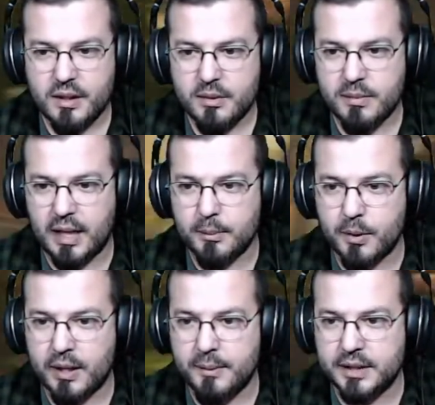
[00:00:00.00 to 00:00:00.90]
Vale, por
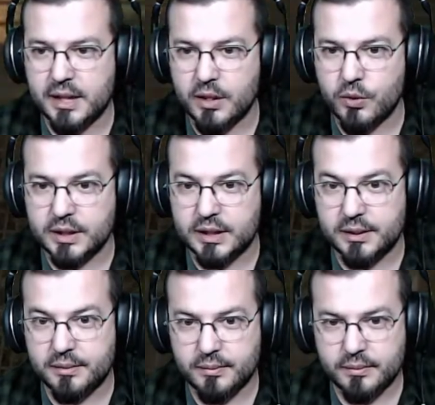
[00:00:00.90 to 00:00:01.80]
aquí va a ser que no es.
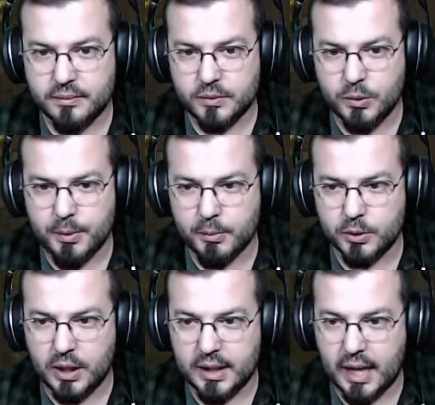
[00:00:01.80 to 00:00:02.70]
Uy, pero puedo
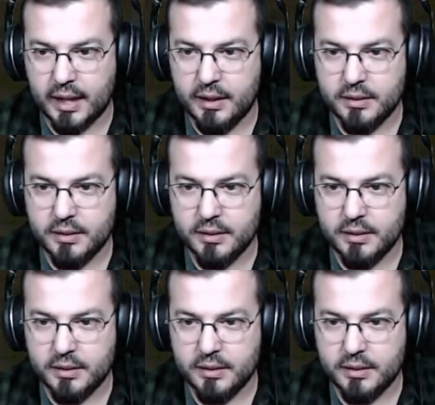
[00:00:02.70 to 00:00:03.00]
saltar aquí.